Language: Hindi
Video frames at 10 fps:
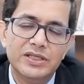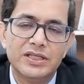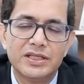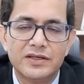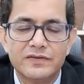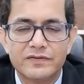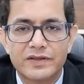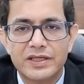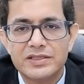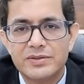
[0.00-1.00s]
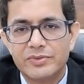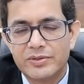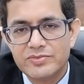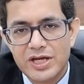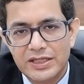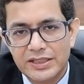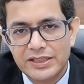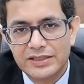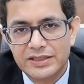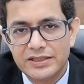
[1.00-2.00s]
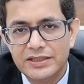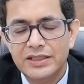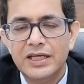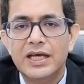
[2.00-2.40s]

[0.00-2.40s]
ये नर्व के सिम्टम्स आने लगते हैं